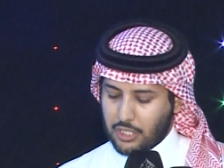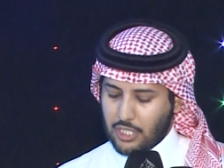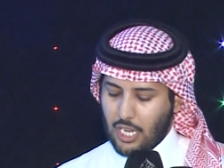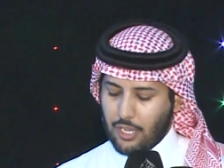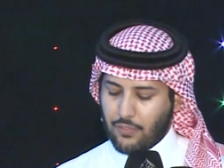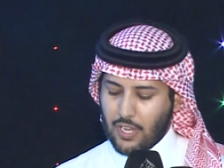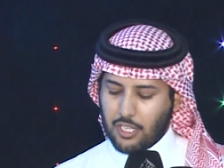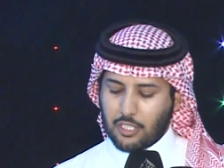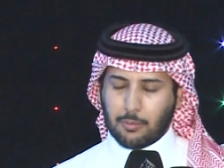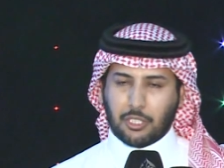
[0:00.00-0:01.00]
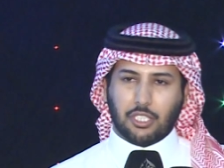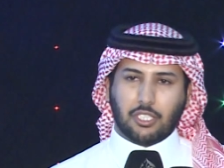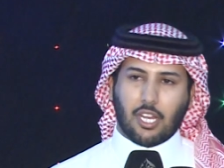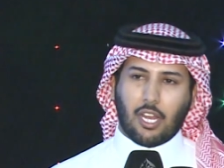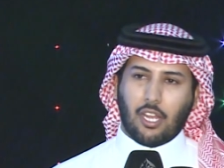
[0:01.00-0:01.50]
الشاعر فهد بن
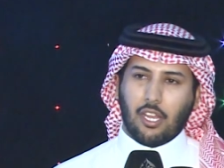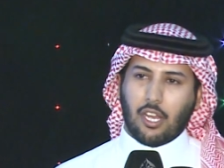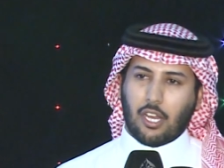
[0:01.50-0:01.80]
شجاع